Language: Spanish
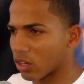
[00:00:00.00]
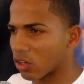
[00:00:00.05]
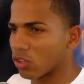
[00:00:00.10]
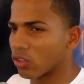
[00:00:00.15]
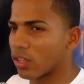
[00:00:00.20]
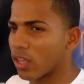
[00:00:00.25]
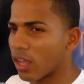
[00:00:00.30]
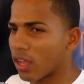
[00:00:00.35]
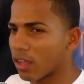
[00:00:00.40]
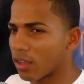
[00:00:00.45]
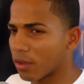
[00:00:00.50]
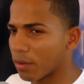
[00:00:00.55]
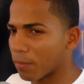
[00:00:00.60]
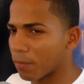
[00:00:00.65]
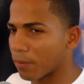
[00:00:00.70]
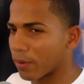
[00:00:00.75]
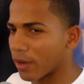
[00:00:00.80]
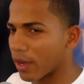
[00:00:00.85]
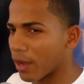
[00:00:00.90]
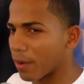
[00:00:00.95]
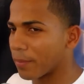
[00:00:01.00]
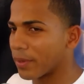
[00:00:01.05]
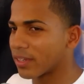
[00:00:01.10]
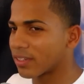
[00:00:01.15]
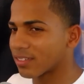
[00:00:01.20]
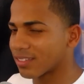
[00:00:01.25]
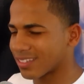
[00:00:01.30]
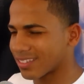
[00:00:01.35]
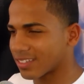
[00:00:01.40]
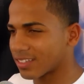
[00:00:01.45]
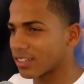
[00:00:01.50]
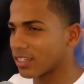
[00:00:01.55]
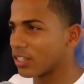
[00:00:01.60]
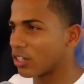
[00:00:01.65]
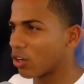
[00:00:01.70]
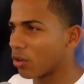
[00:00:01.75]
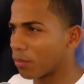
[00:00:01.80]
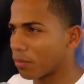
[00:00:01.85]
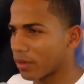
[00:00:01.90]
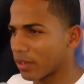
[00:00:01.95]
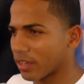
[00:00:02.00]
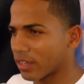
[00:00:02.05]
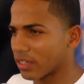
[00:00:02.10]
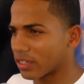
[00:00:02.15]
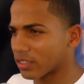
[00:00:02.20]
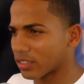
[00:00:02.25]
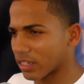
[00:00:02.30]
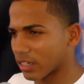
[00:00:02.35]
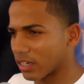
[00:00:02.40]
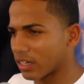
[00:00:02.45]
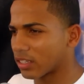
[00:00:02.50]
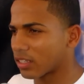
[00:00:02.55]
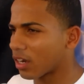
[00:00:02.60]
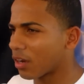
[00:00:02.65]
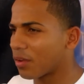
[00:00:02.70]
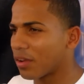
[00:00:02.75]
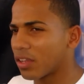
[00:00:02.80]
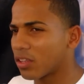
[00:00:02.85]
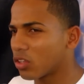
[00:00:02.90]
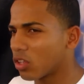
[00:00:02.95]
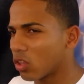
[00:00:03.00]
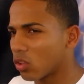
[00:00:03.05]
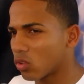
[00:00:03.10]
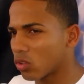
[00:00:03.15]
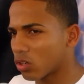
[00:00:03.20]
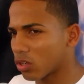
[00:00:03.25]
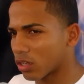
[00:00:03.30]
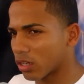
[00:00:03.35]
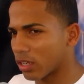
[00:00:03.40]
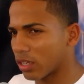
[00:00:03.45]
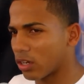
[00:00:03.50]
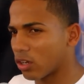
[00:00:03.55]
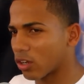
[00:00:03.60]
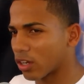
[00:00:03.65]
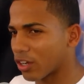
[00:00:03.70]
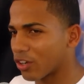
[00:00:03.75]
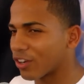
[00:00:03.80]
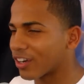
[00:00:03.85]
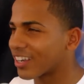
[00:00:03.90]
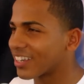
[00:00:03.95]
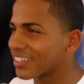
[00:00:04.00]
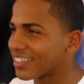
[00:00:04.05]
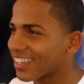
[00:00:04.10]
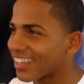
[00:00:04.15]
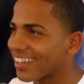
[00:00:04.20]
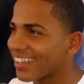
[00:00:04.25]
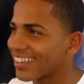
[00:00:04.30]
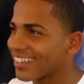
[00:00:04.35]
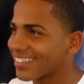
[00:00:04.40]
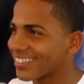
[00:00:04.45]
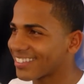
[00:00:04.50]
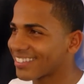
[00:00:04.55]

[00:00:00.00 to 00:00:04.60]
se nos da, pues amén. Si no, pues seguir trabajando duro, que es lo que nos resta.